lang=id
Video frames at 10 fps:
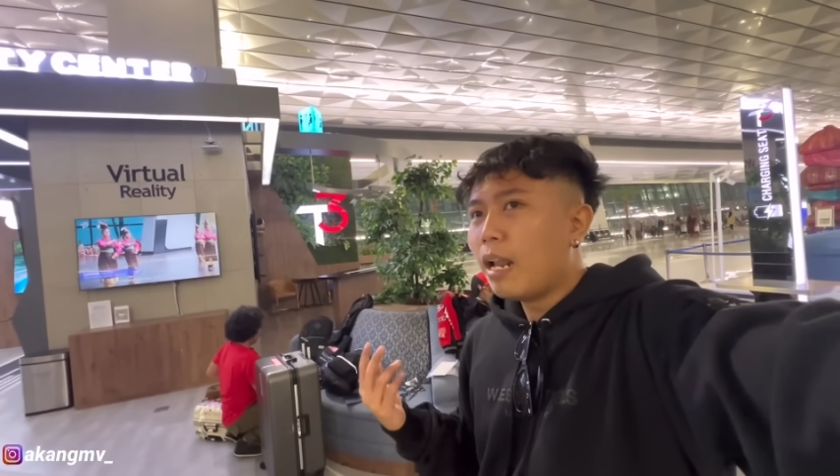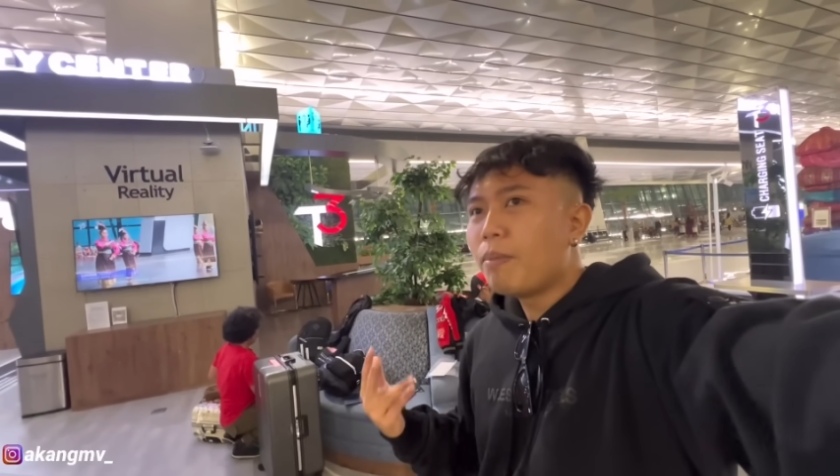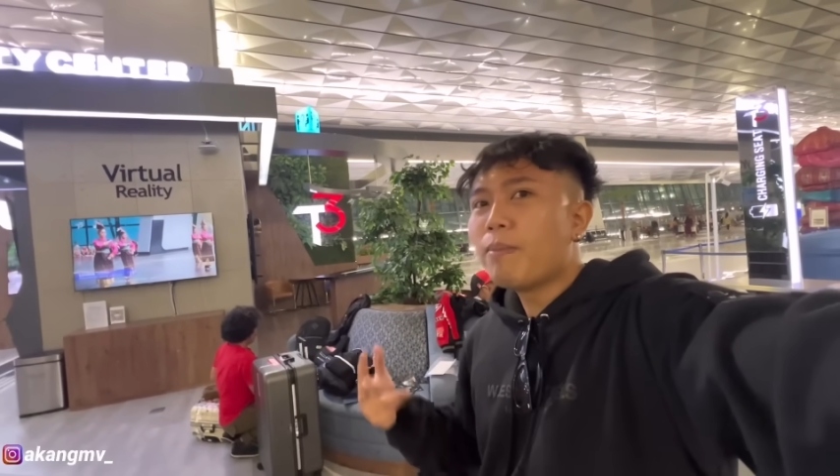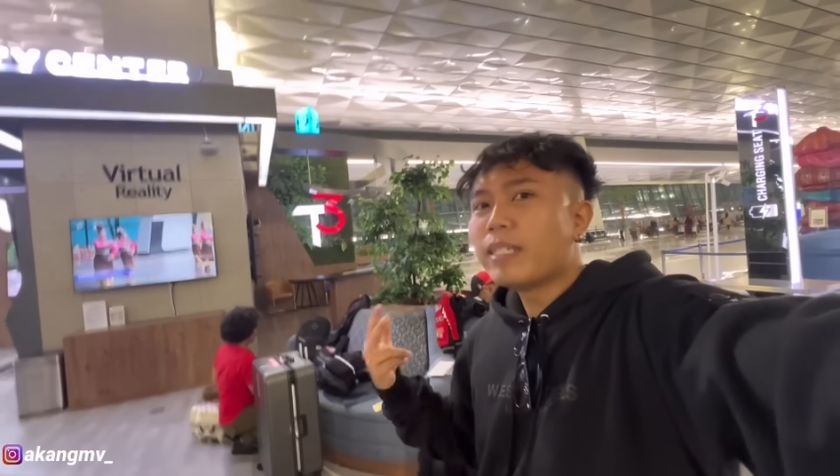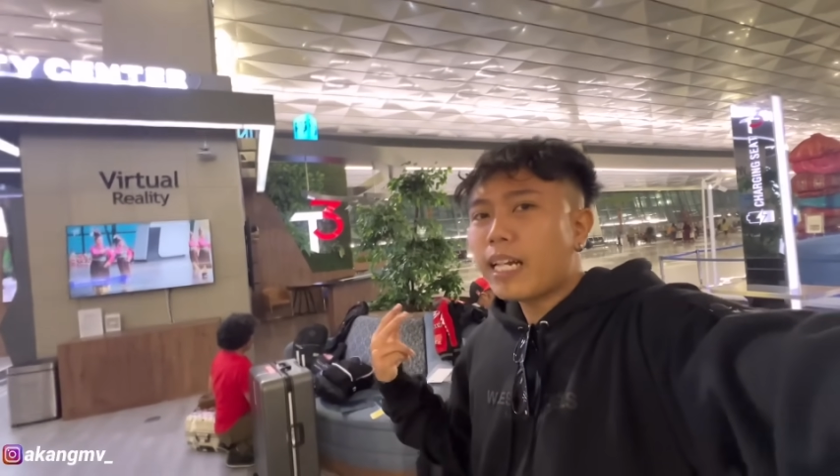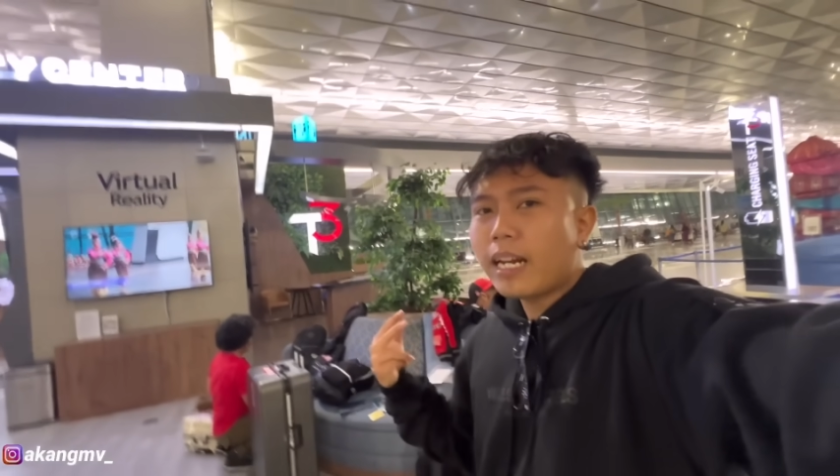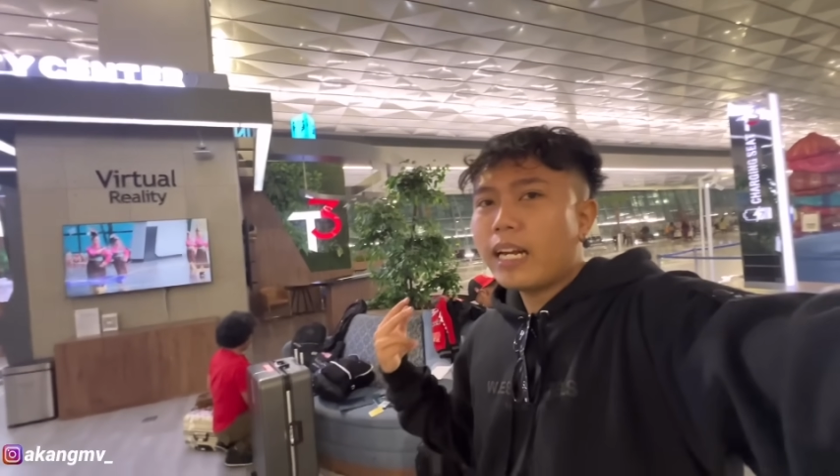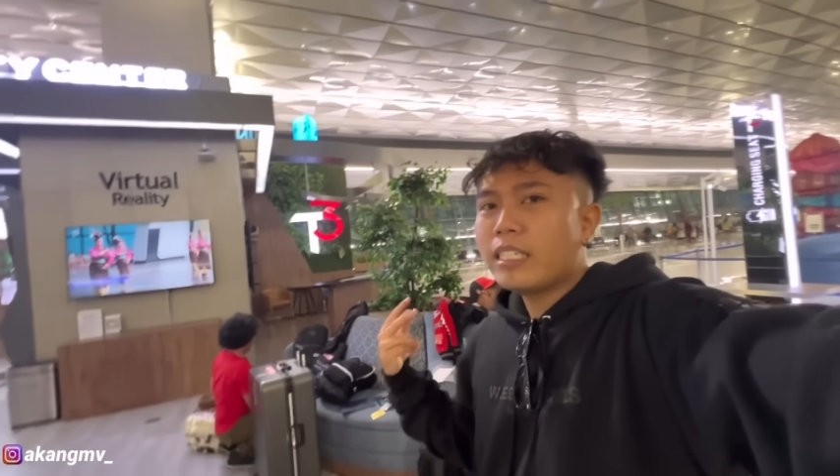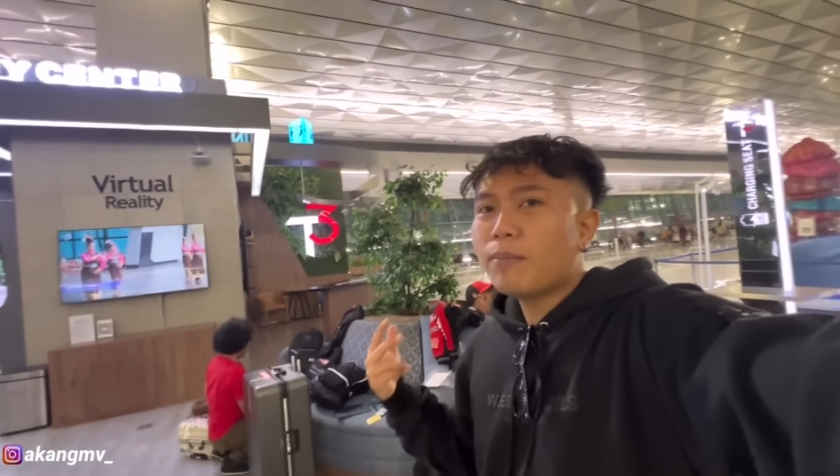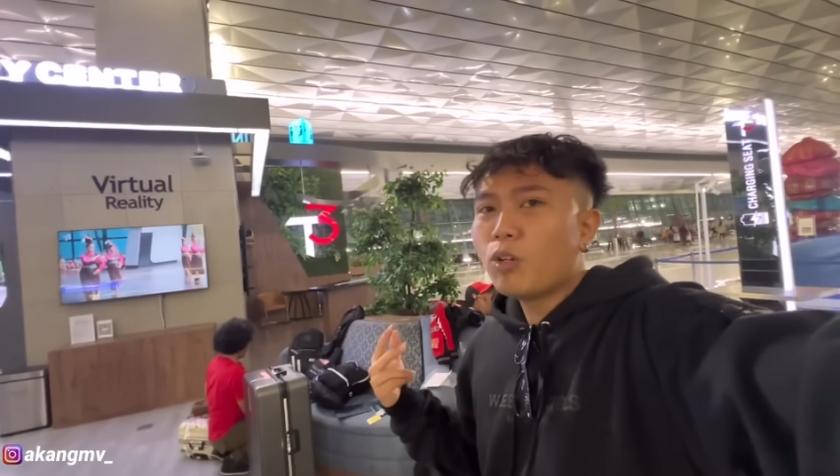lebih besar
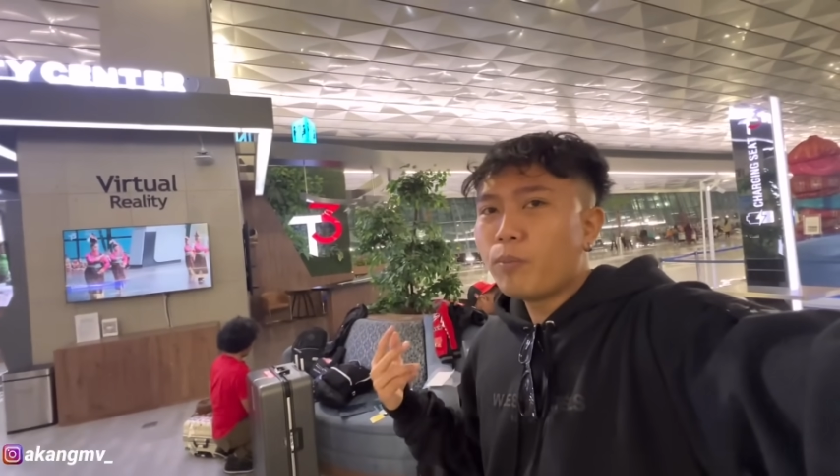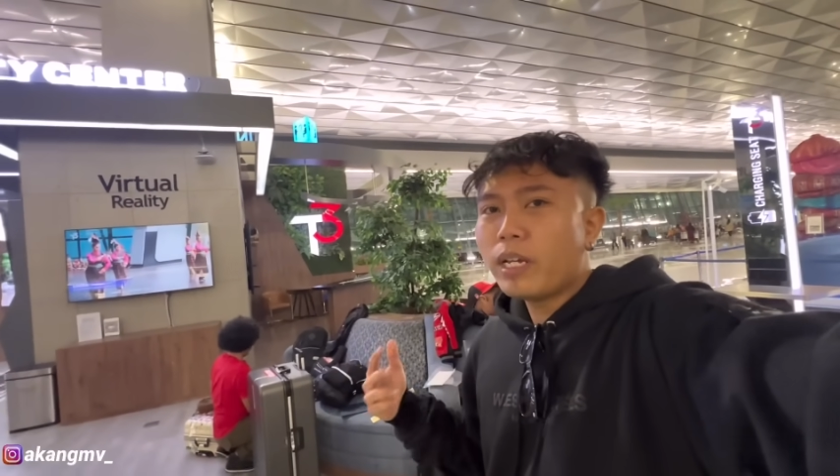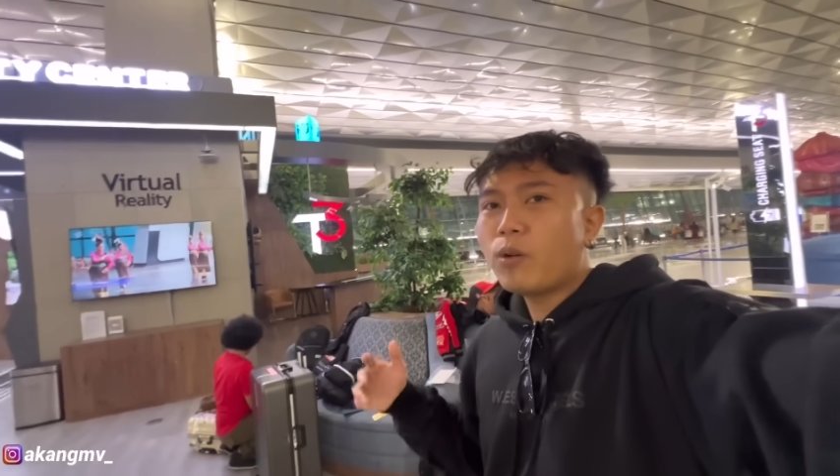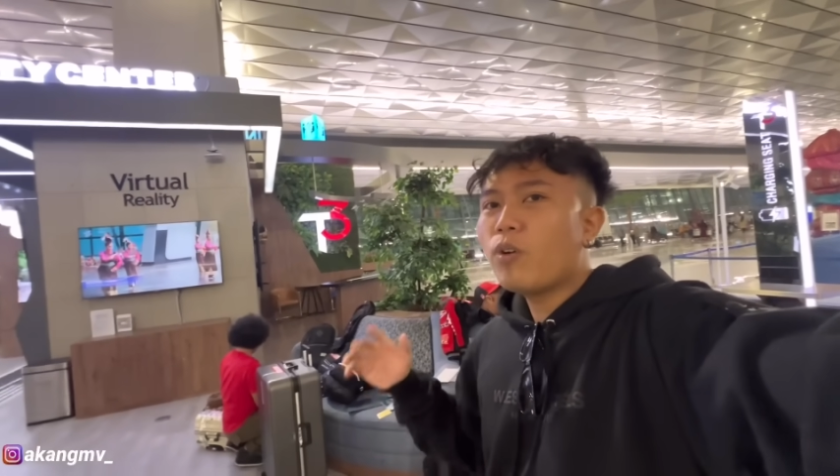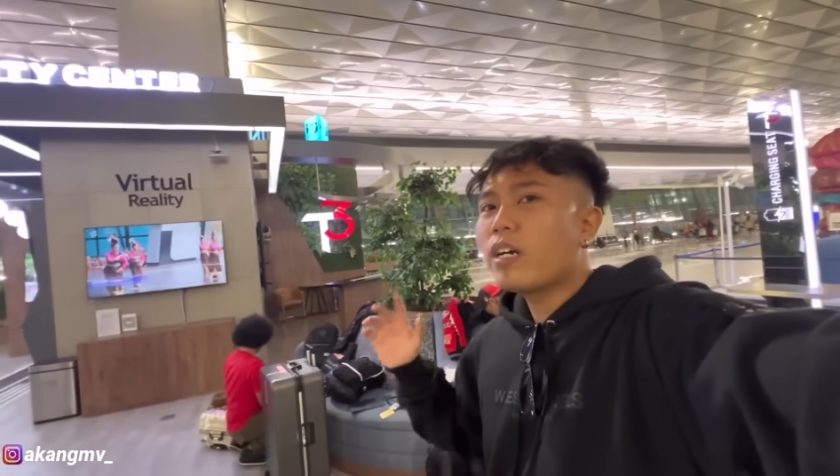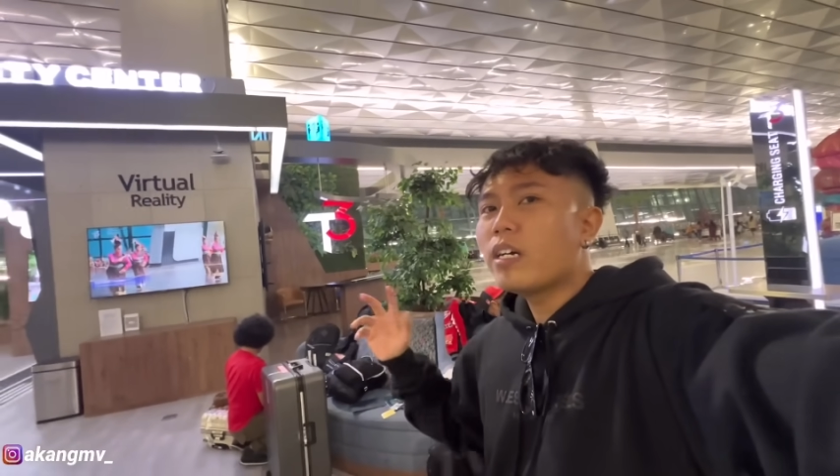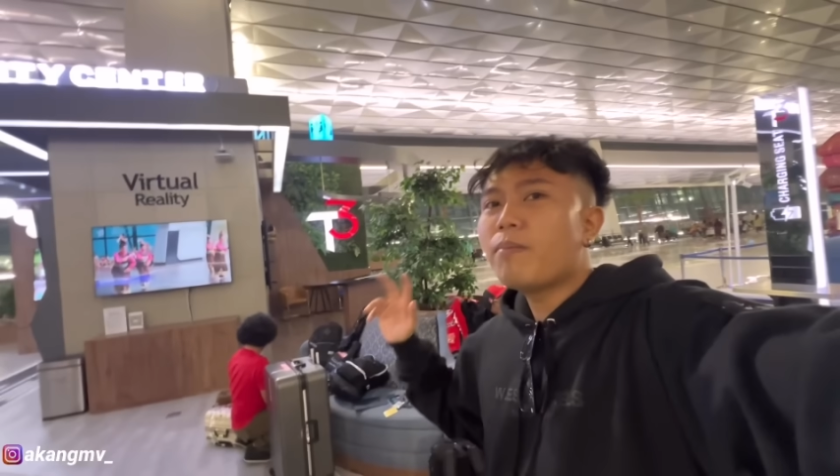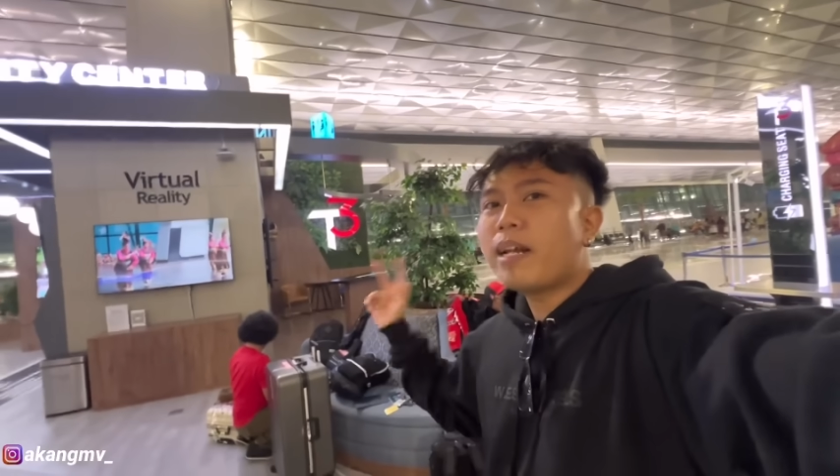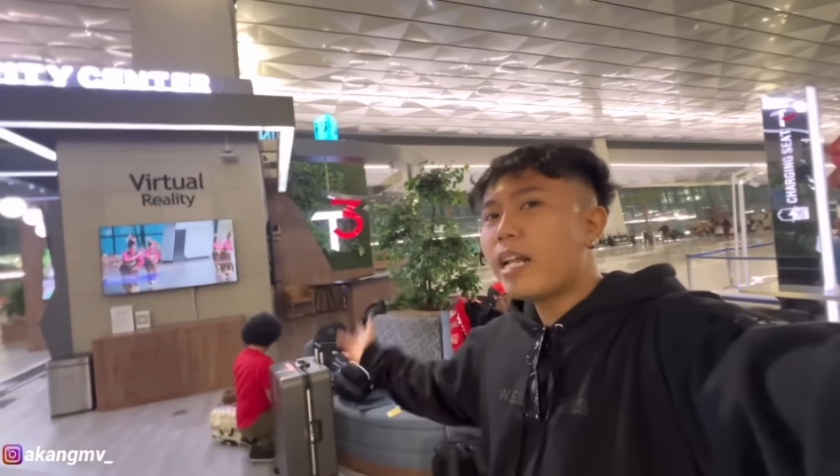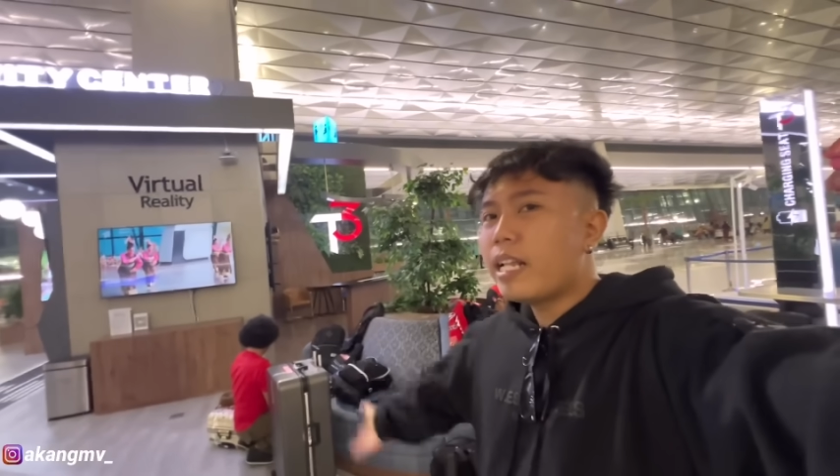dari sebelumnya Gua
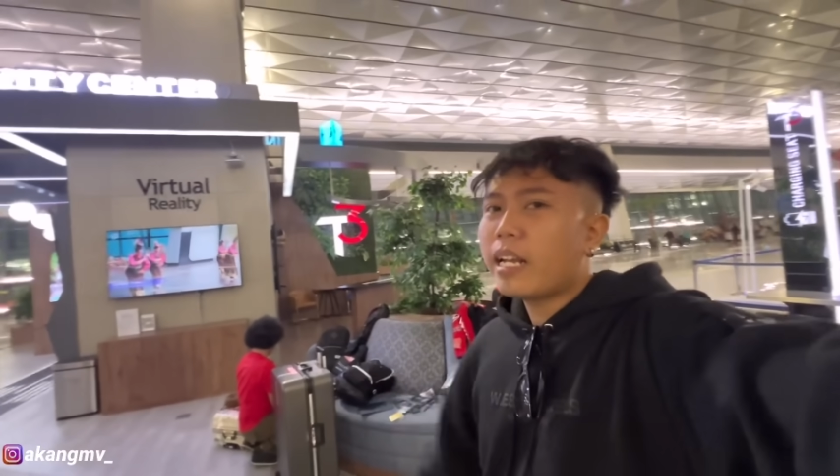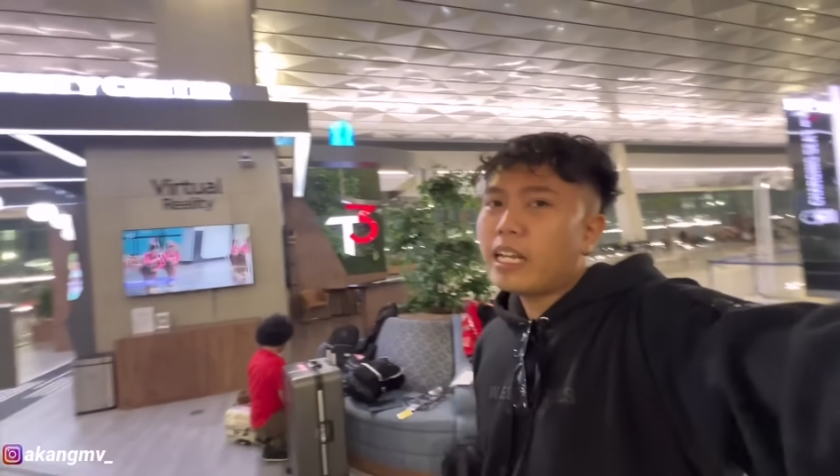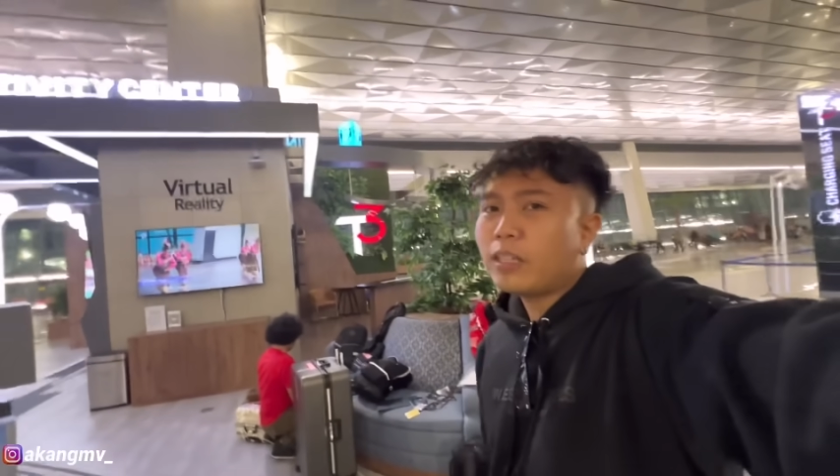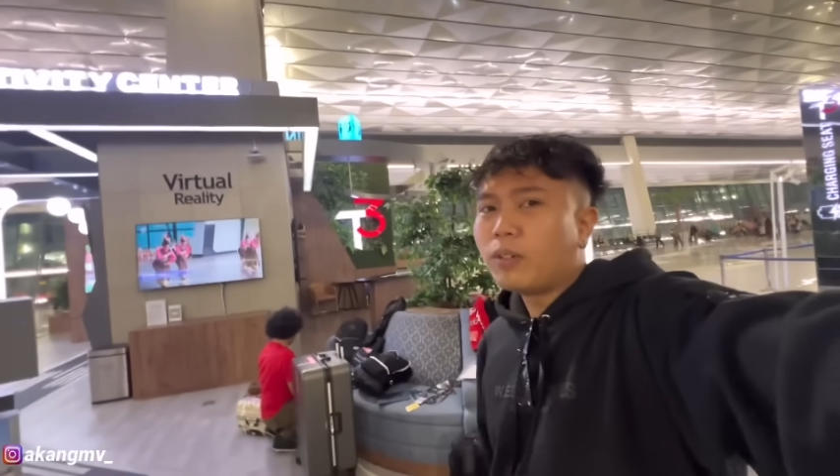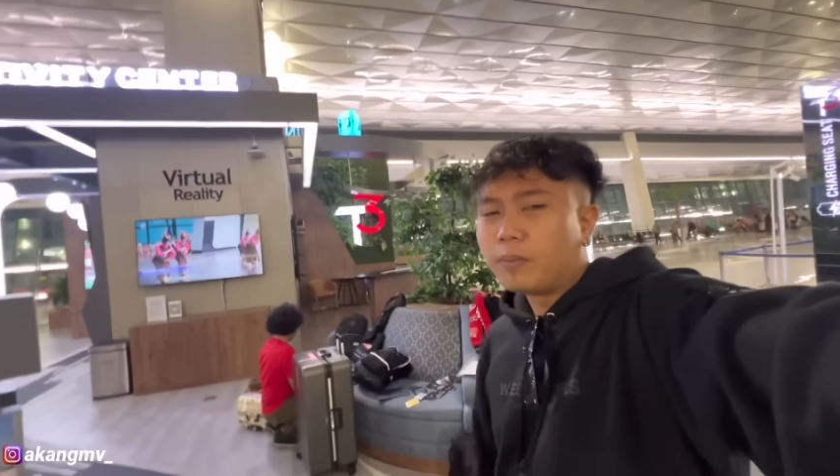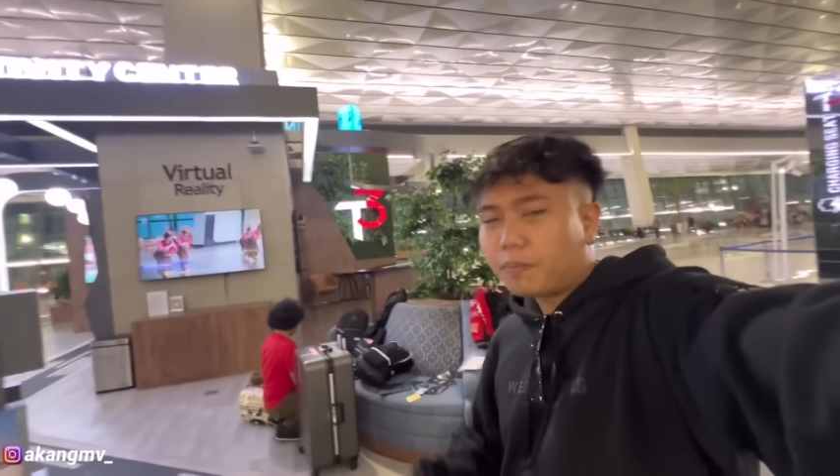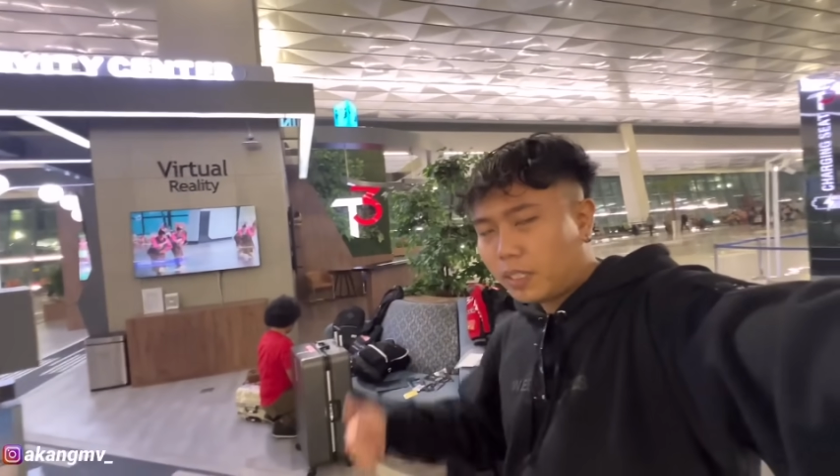ke Mandalika itu